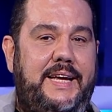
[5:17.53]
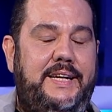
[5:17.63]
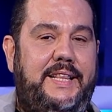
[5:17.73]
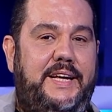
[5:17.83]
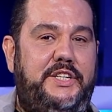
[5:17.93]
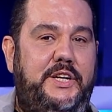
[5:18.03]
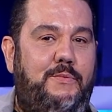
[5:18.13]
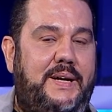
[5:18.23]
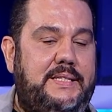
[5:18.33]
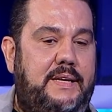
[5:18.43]
نتعشاو
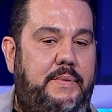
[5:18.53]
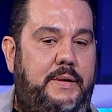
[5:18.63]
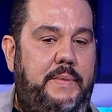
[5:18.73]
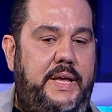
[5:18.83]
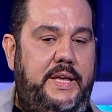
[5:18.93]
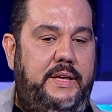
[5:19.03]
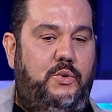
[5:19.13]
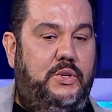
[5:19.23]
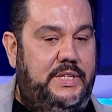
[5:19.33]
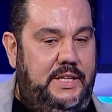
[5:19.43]
مع صابر الباعي
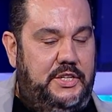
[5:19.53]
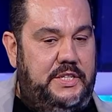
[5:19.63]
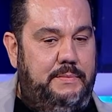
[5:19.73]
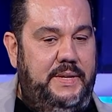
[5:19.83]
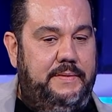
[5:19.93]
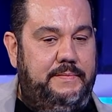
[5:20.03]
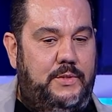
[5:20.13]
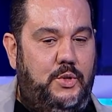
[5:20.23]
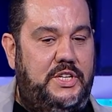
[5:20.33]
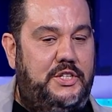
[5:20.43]
وحسين الجسمي
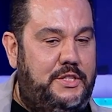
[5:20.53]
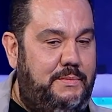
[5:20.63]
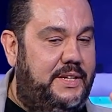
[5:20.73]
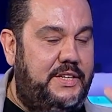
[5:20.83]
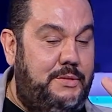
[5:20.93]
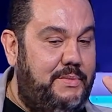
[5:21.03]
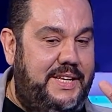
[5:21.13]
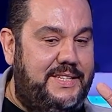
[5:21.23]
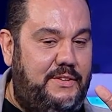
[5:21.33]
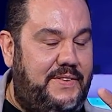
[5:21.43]
حسين الجسمي عجبني
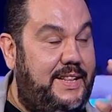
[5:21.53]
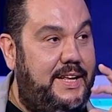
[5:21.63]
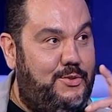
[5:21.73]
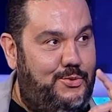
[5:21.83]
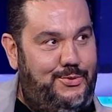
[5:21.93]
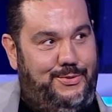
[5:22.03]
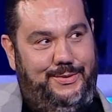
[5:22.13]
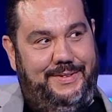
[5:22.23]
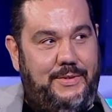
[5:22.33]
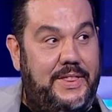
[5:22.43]
ياسر فدلاك
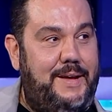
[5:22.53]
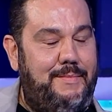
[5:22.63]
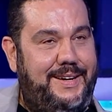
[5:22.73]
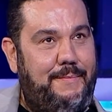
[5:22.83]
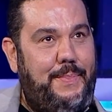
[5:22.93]
وضامر